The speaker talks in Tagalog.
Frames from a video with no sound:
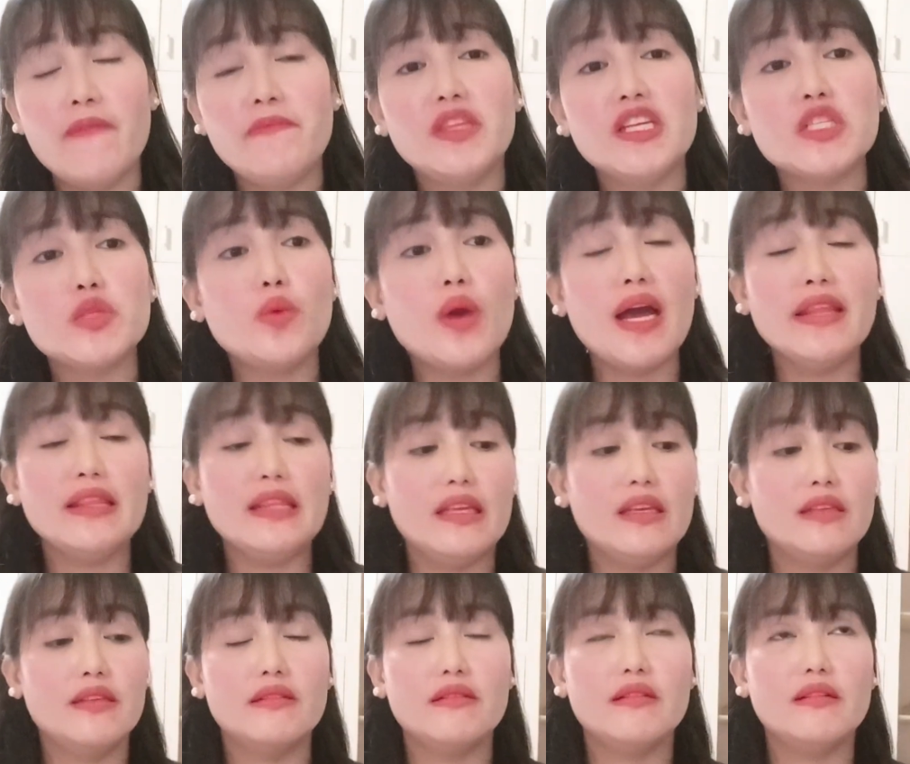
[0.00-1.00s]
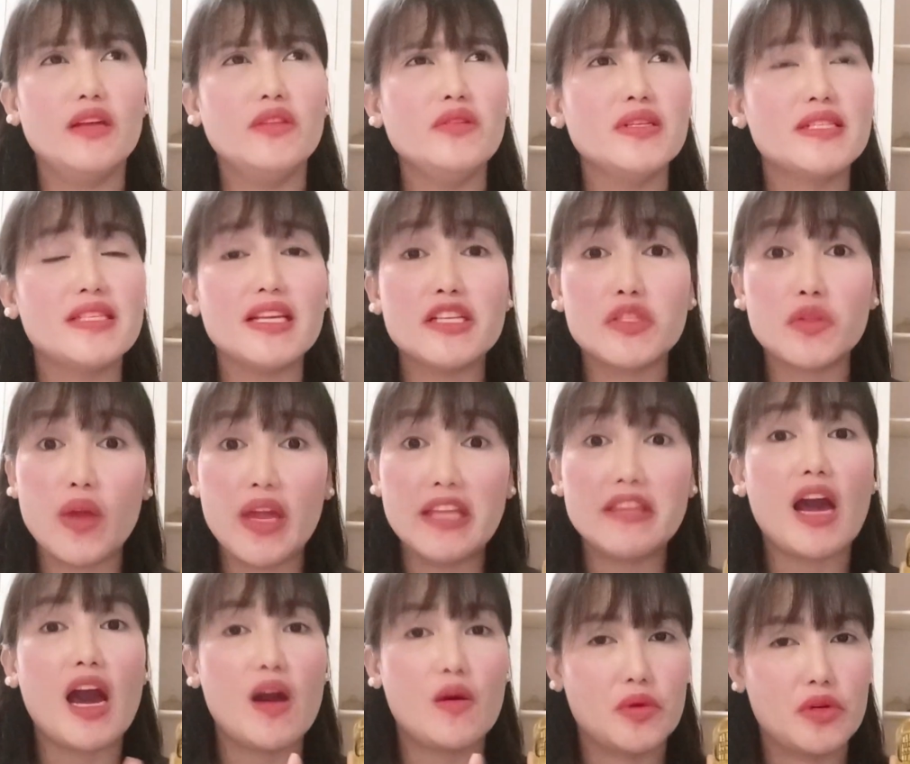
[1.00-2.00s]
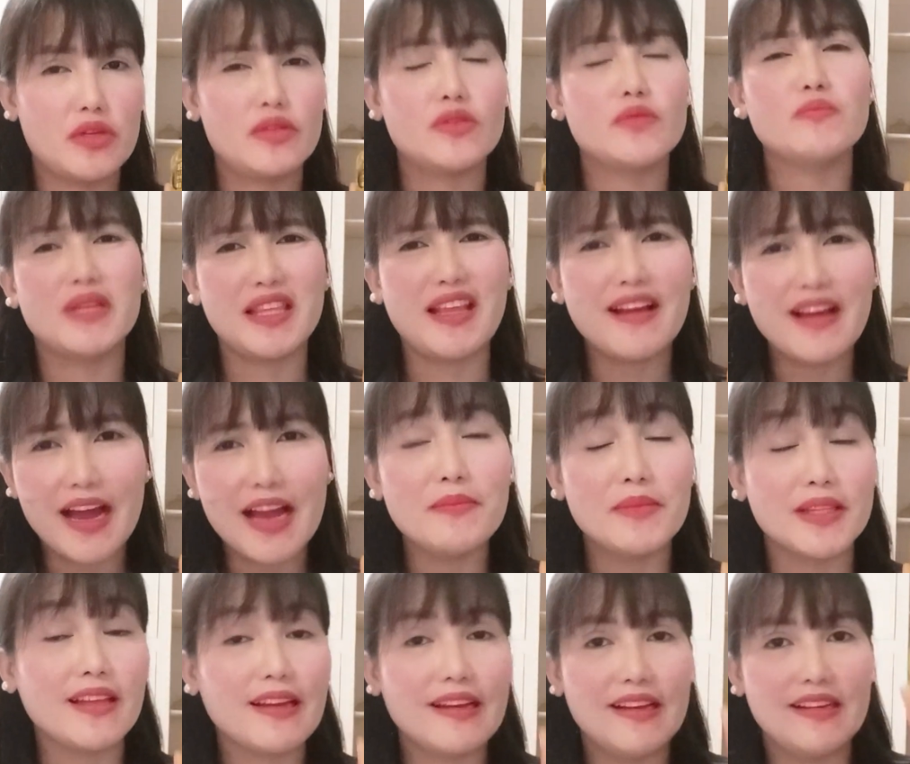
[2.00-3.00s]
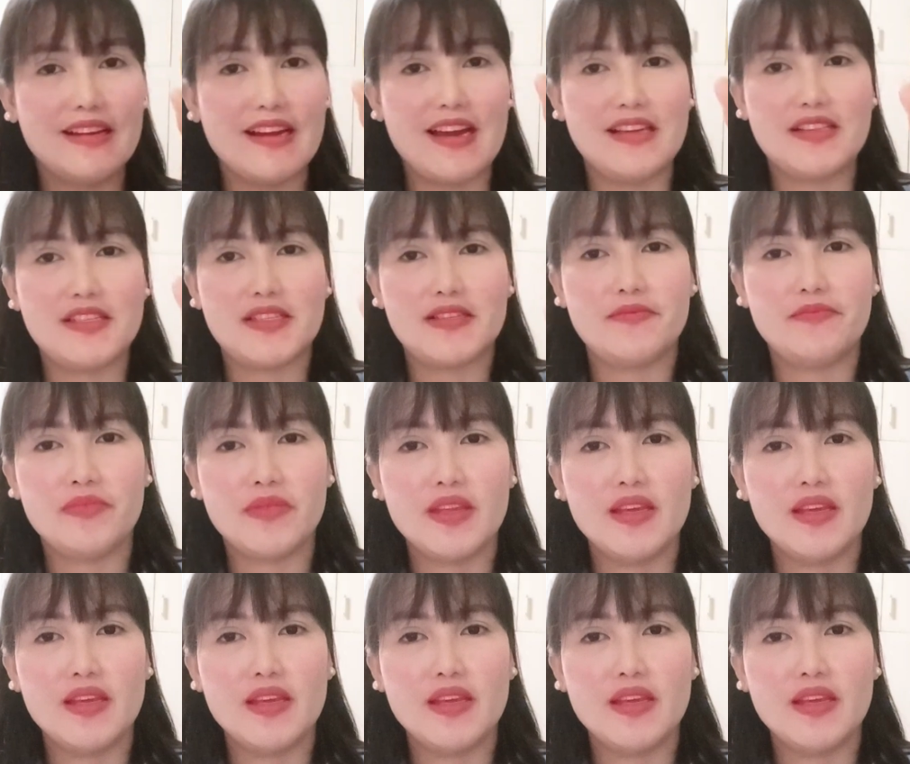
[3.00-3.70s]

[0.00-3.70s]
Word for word: And this one, ano, 6 to 8 hours. Matagal, matagal guys.